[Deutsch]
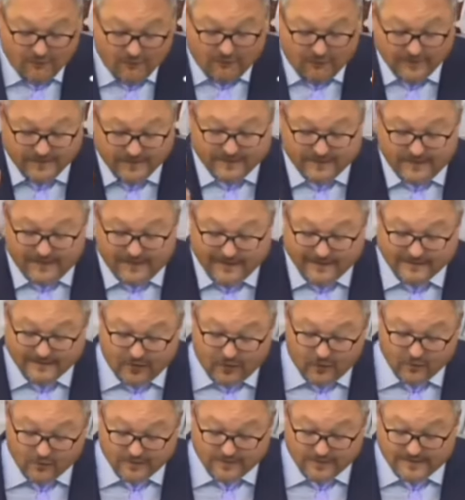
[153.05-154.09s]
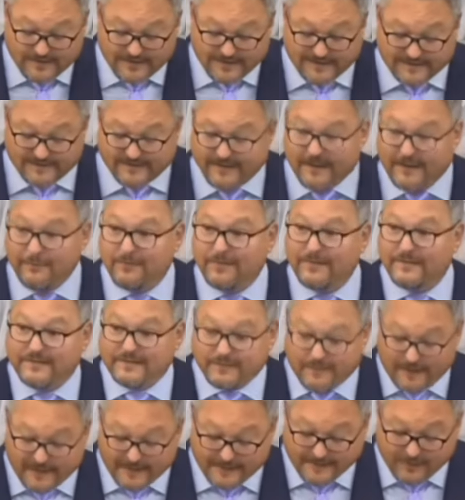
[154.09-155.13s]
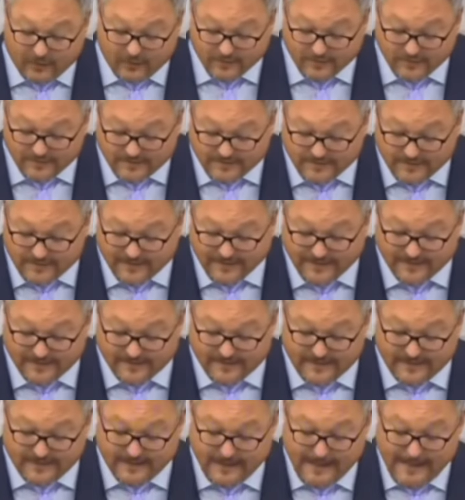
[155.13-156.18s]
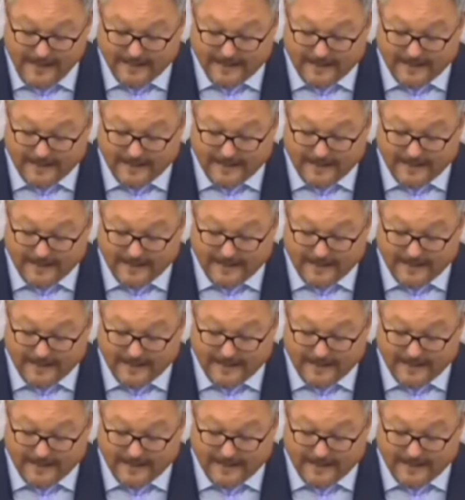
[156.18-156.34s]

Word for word: Von 2016 bis 2020